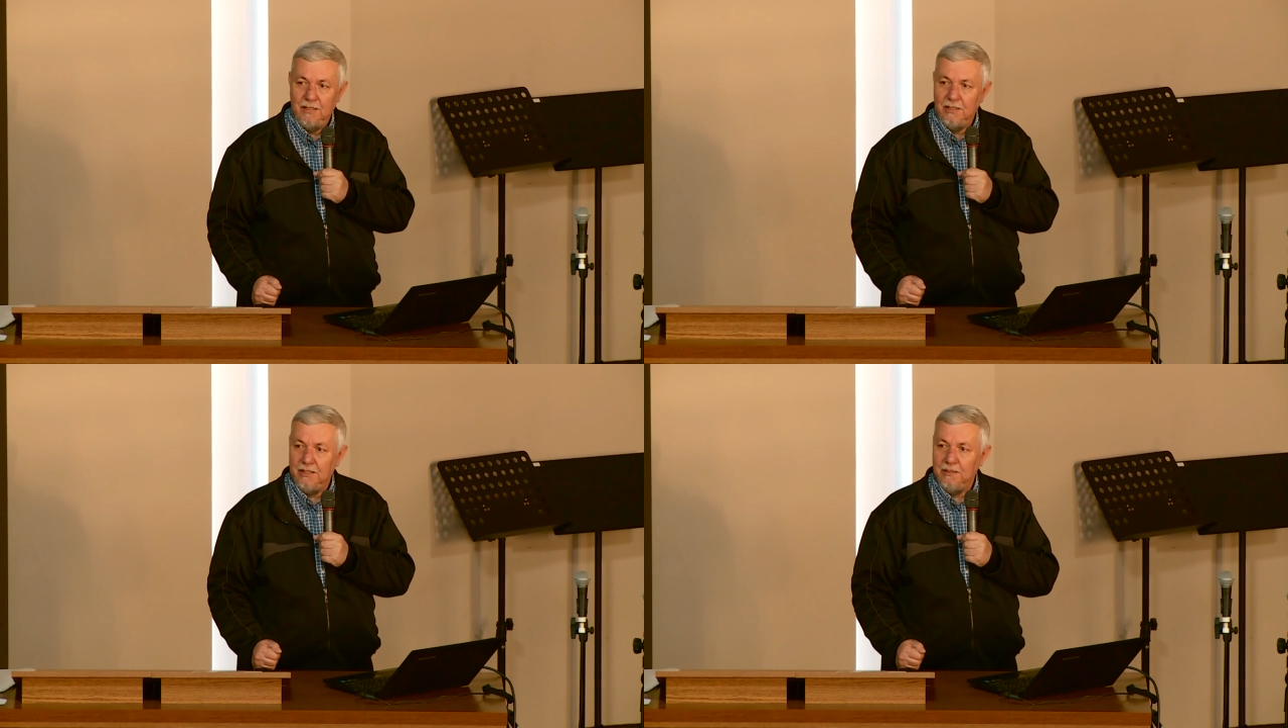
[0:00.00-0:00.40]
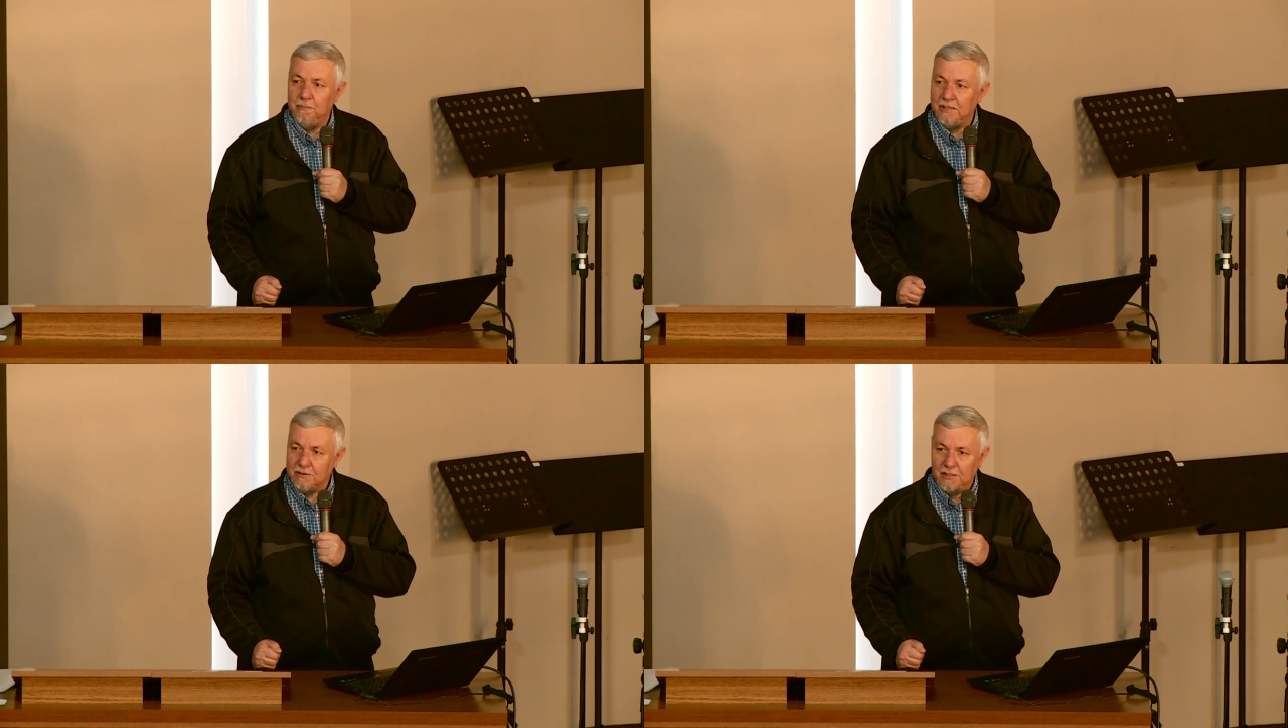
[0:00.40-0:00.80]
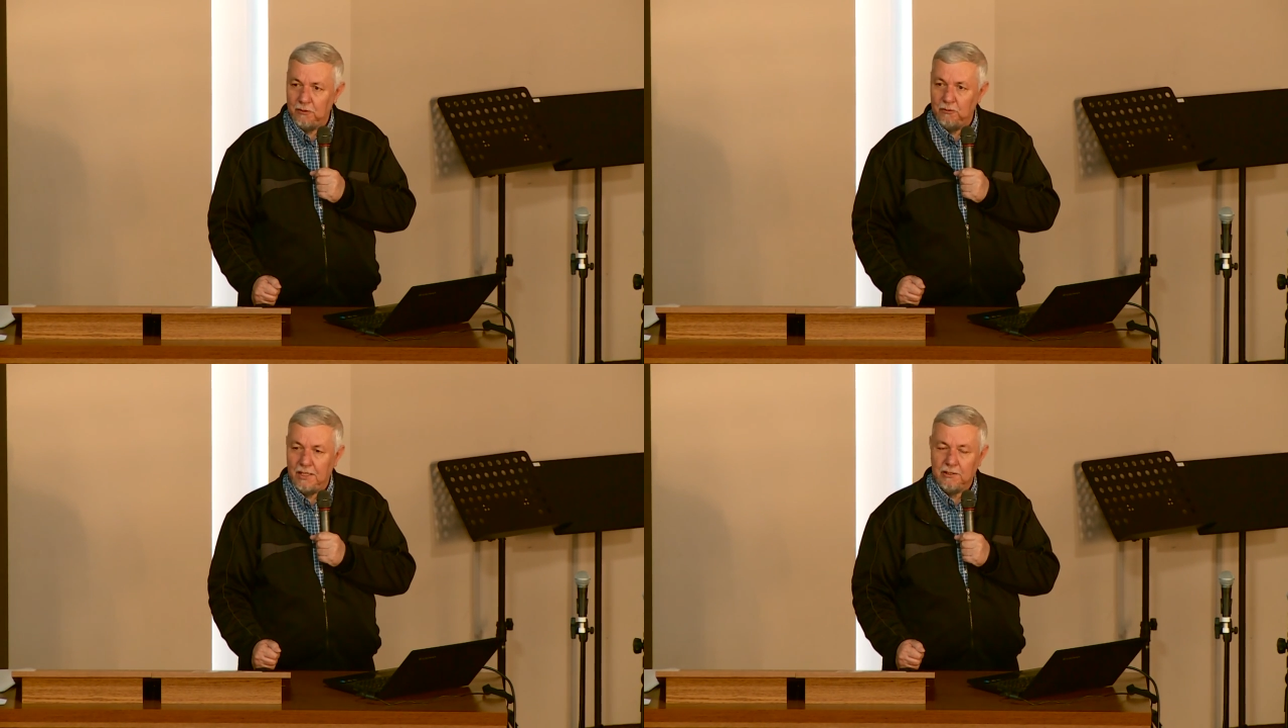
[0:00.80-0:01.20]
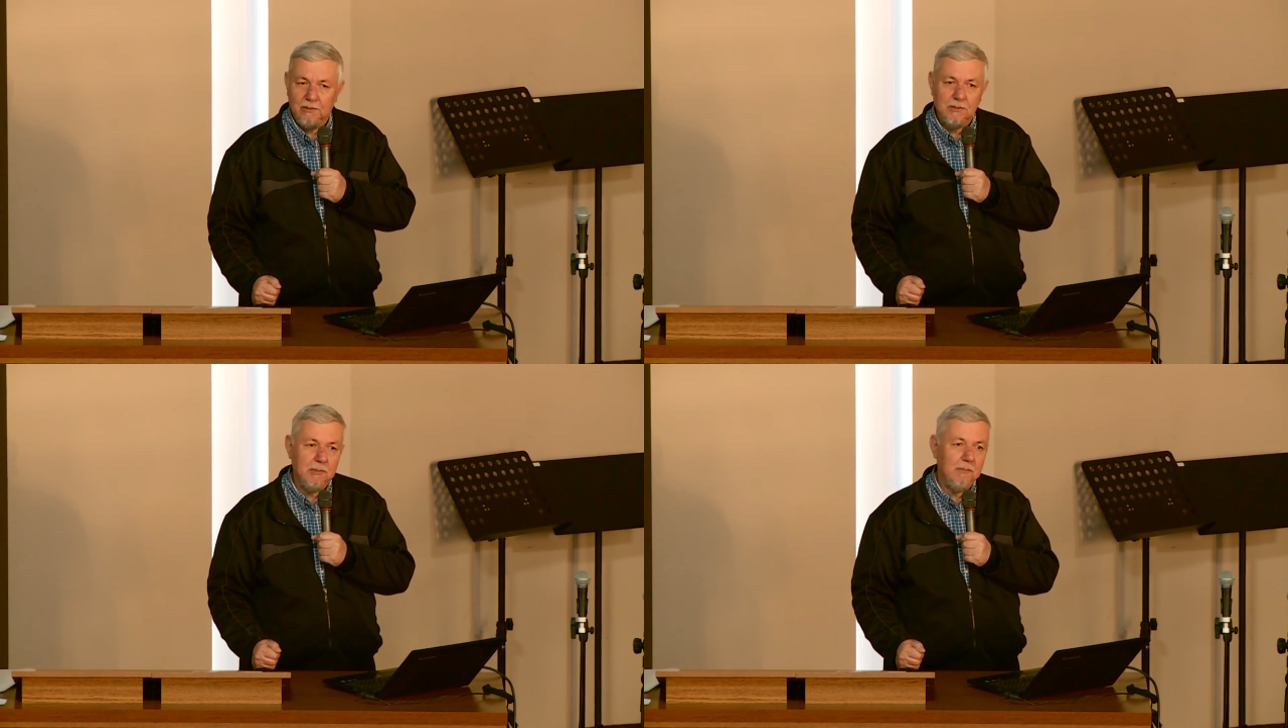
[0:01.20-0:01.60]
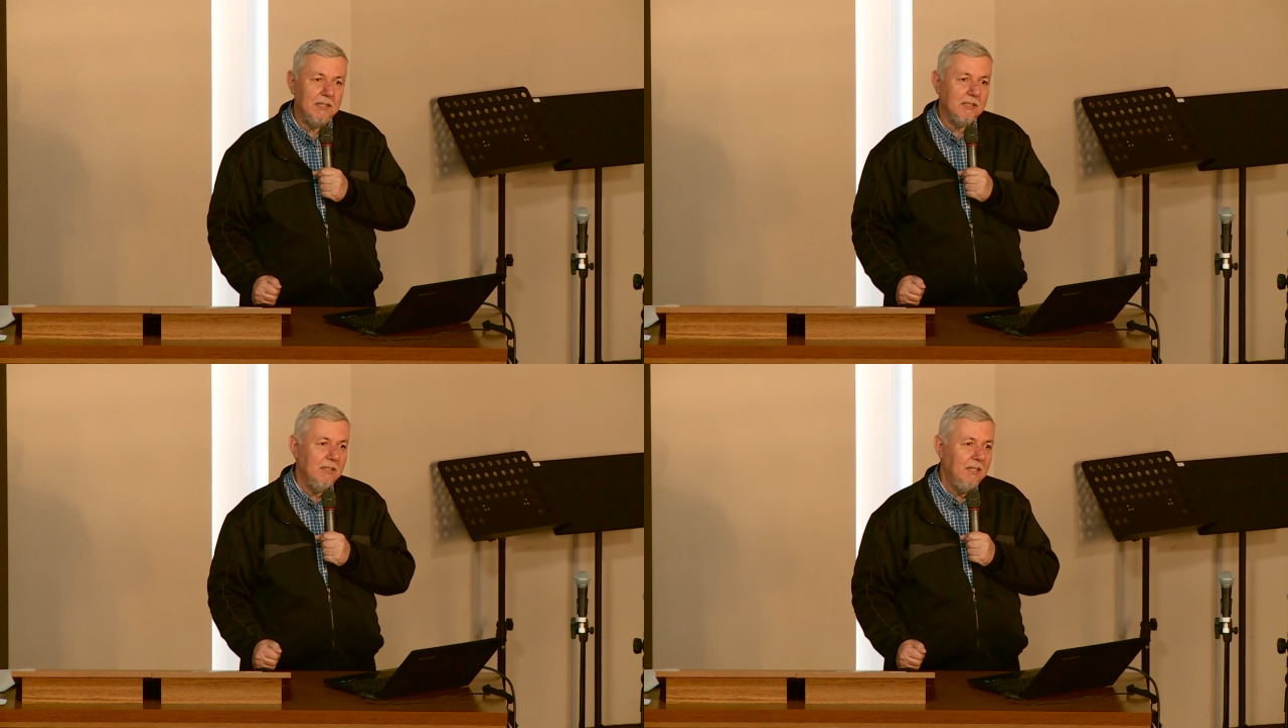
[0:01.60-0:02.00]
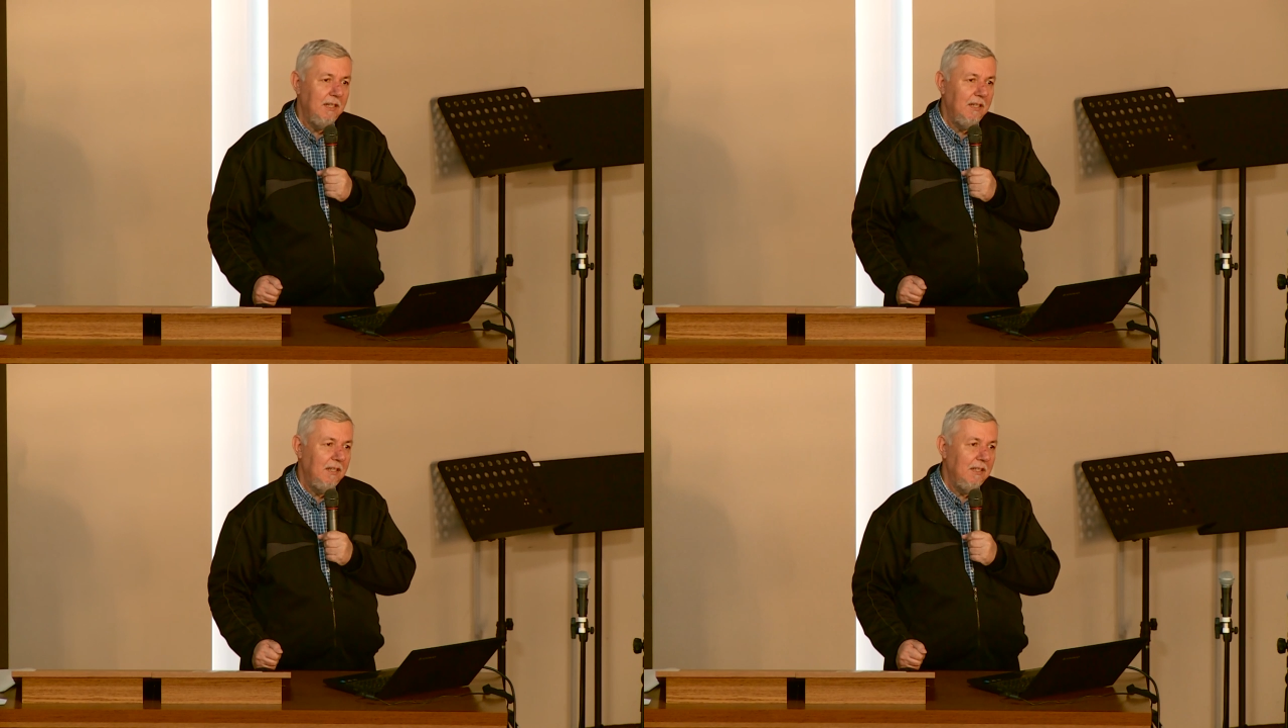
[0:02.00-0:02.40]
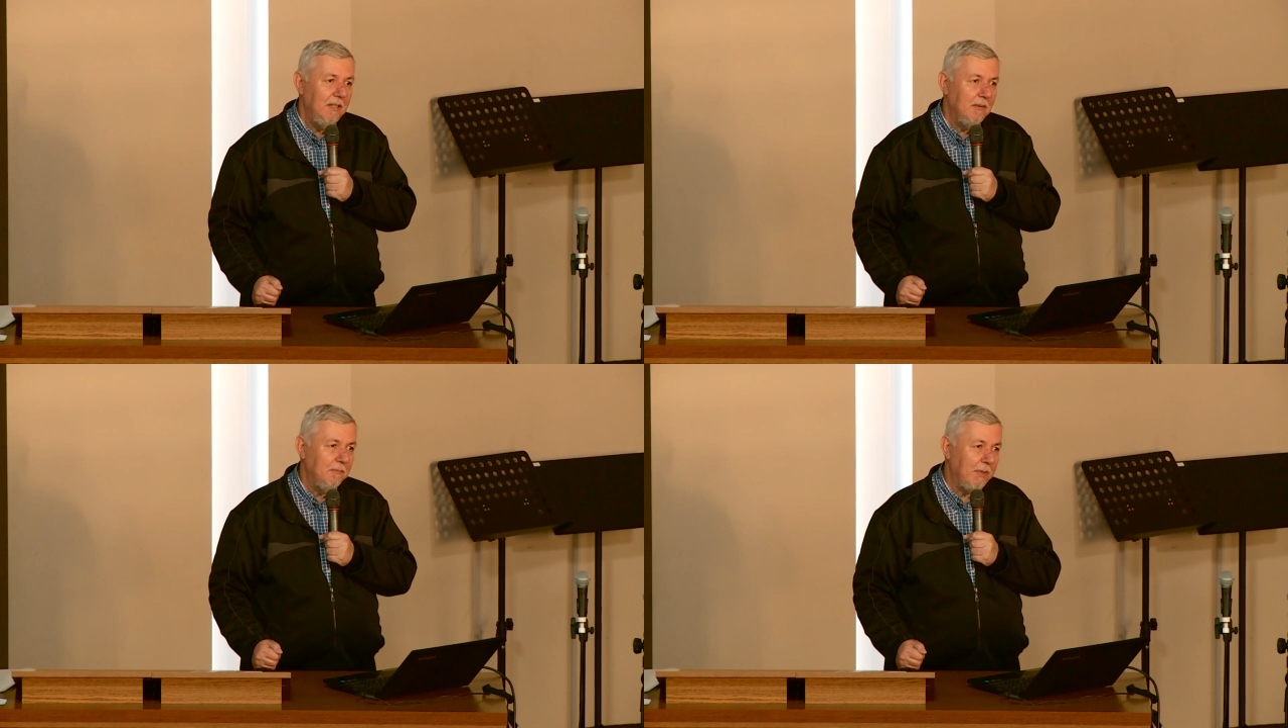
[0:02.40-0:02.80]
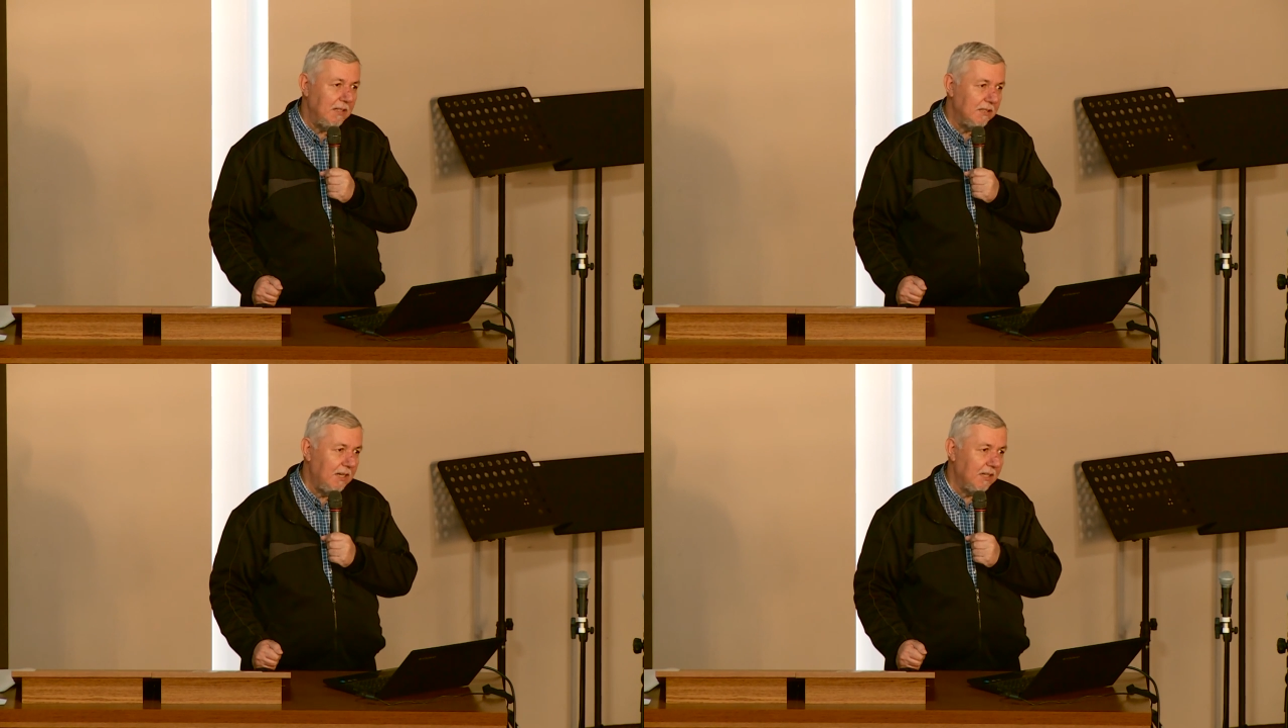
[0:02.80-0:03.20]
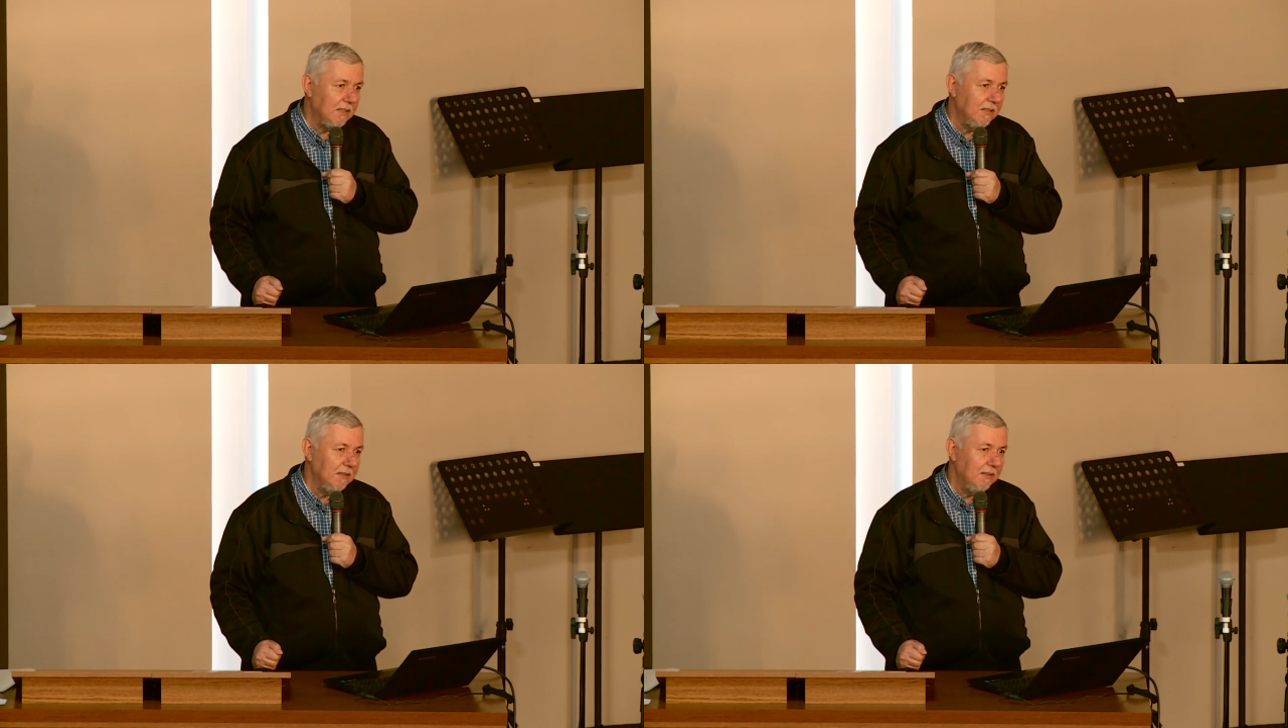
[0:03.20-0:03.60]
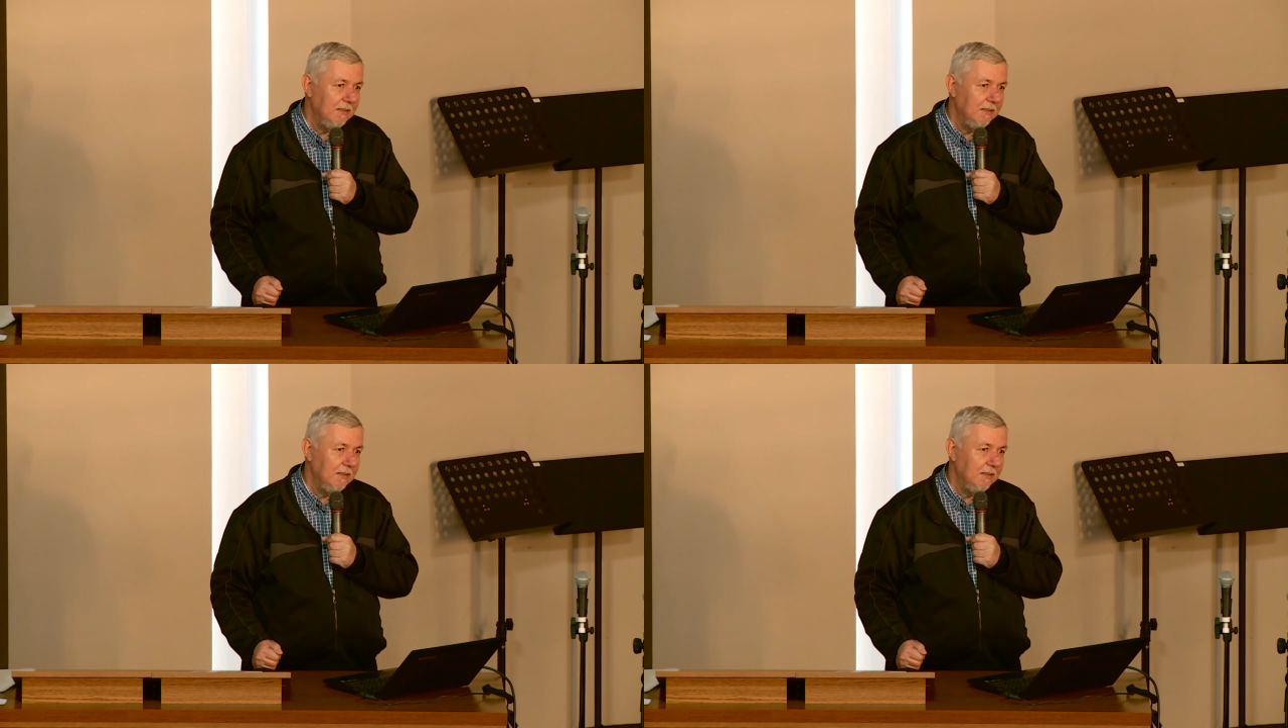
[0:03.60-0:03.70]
I bez względu na to, czy masz 5 lat,